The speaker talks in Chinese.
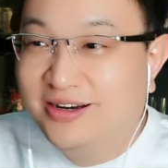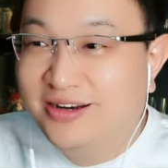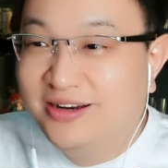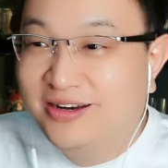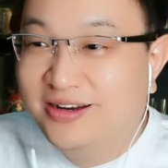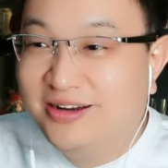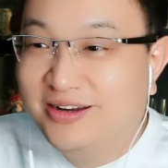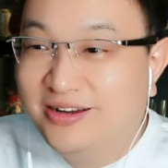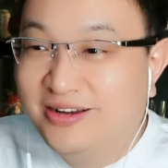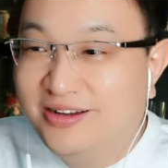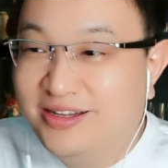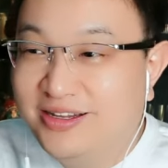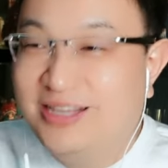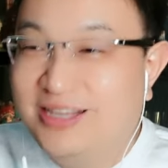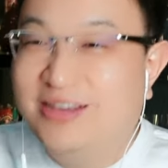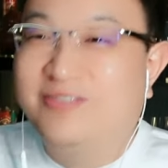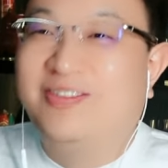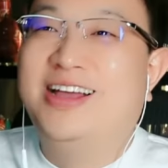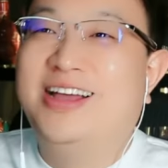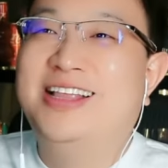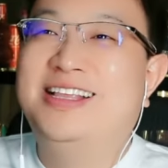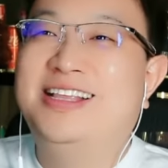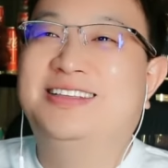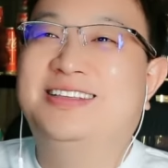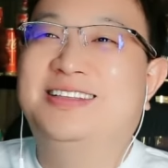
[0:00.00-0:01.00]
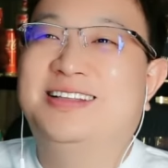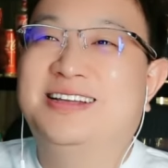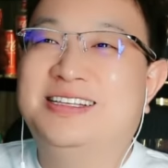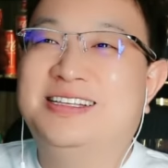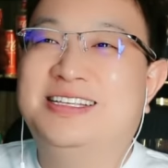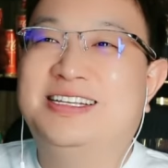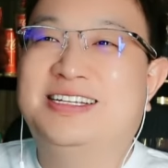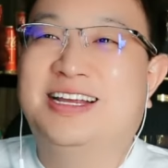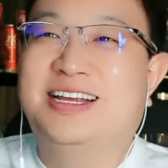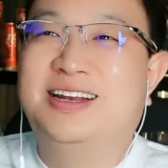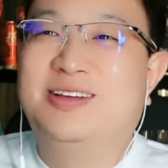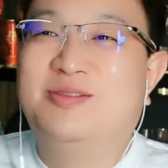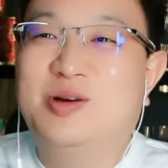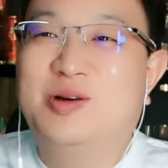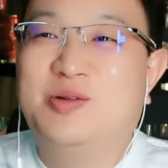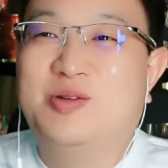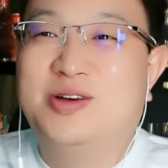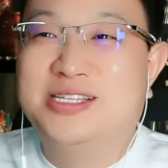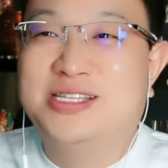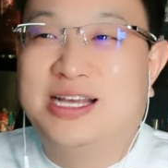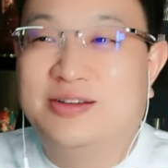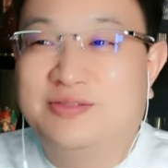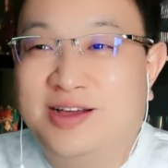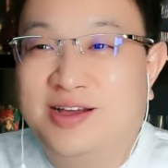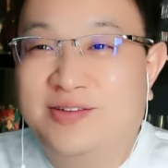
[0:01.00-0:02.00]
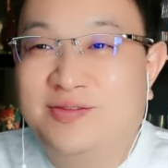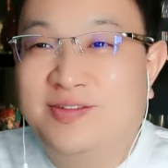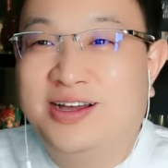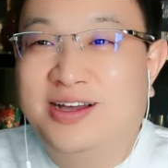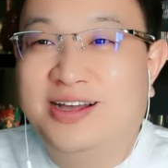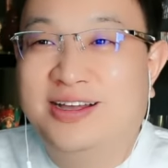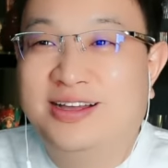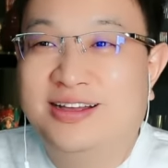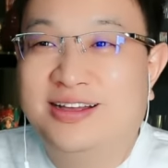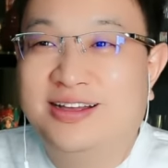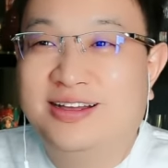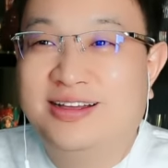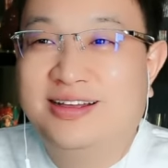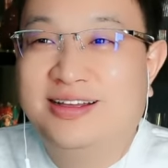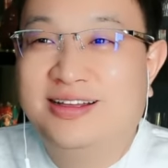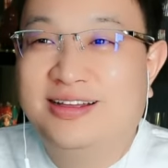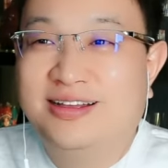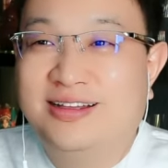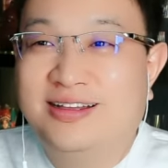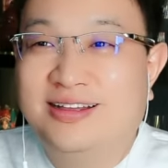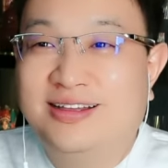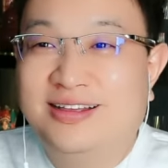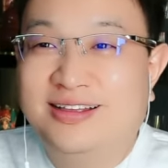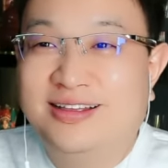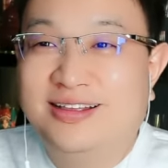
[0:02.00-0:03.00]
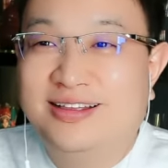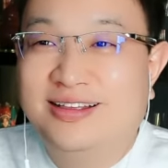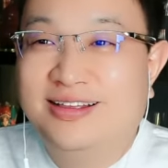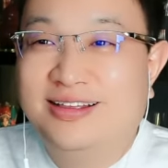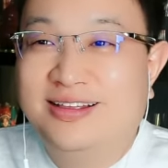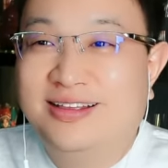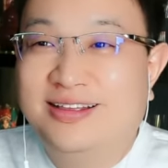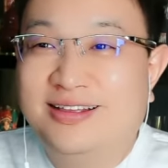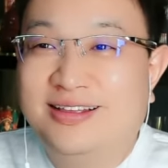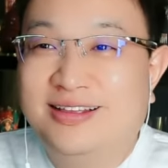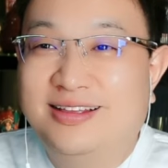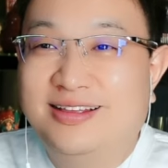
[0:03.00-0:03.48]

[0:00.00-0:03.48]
你把你的你上来问我咋办吗？啊，不是，就